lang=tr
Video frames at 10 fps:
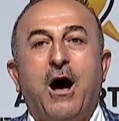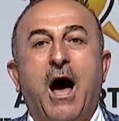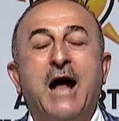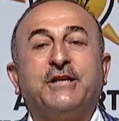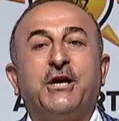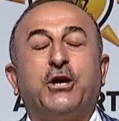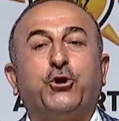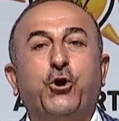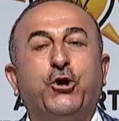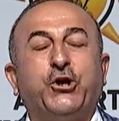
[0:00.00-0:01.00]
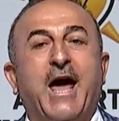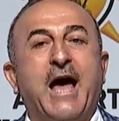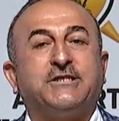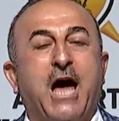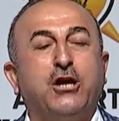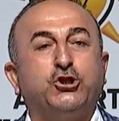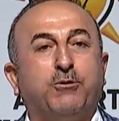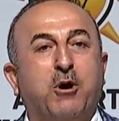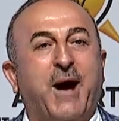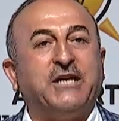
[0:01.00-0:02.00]
artık Türkiye, Sayın
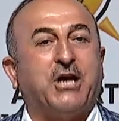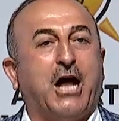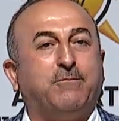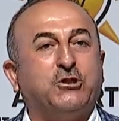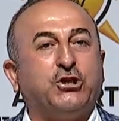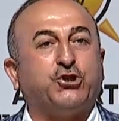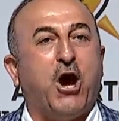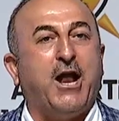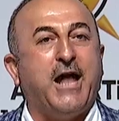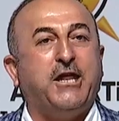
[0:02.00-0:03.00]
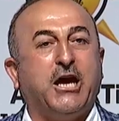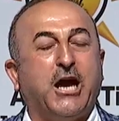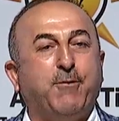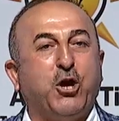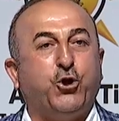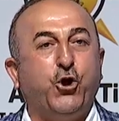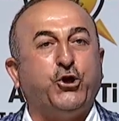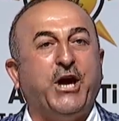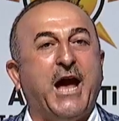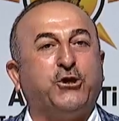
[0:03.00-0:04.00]
Cumhurbaşkanımızın söylediği gibi
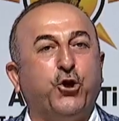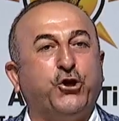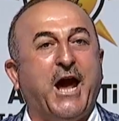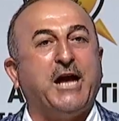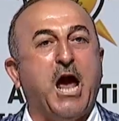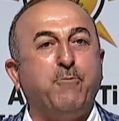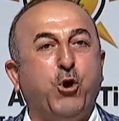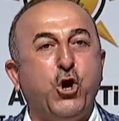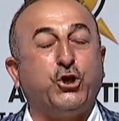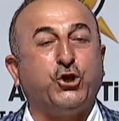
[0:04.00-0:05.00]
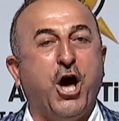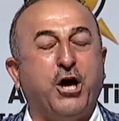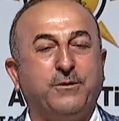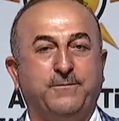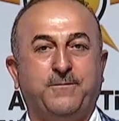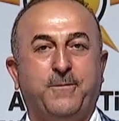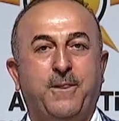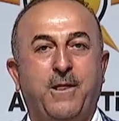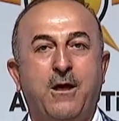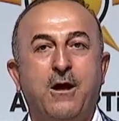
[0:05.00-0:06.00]
Türkiye, Türkiye'den büyüktür.
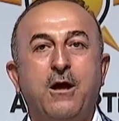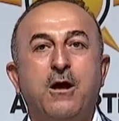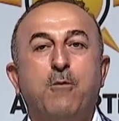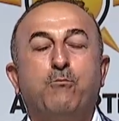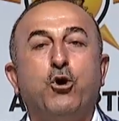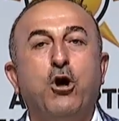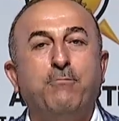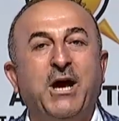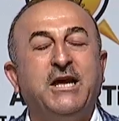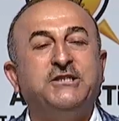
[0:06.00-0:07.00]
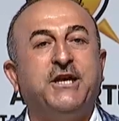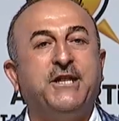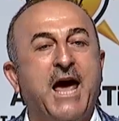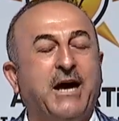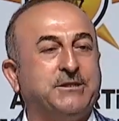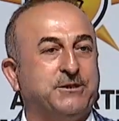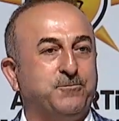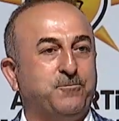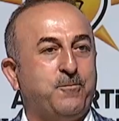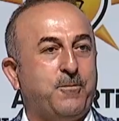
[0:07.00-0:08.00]
Bunun bilincindeyiz.
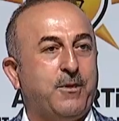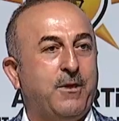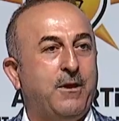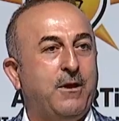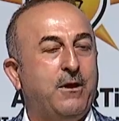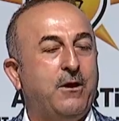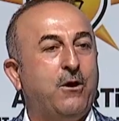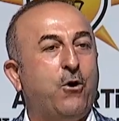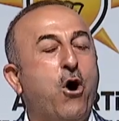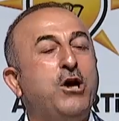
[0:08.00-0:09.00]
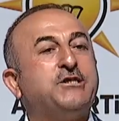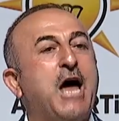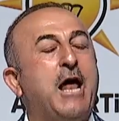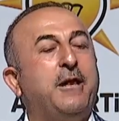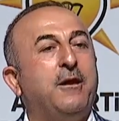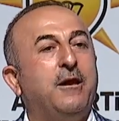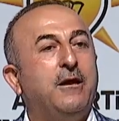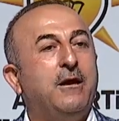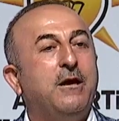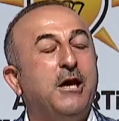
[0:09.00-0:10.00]
O yüzden
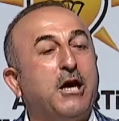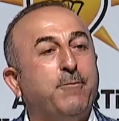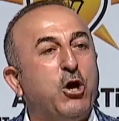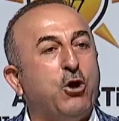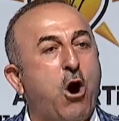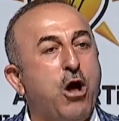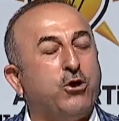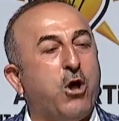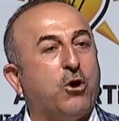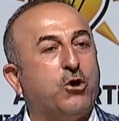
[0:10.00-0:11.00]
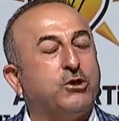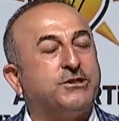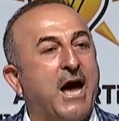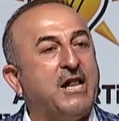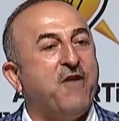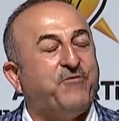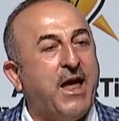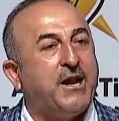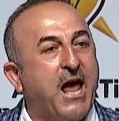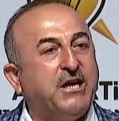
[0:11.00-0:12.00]
2019
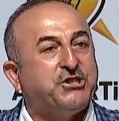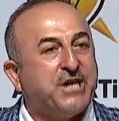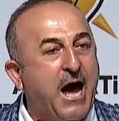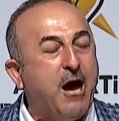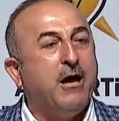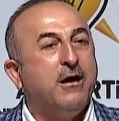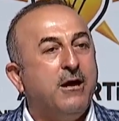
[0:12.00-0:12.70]
hedeflerine işte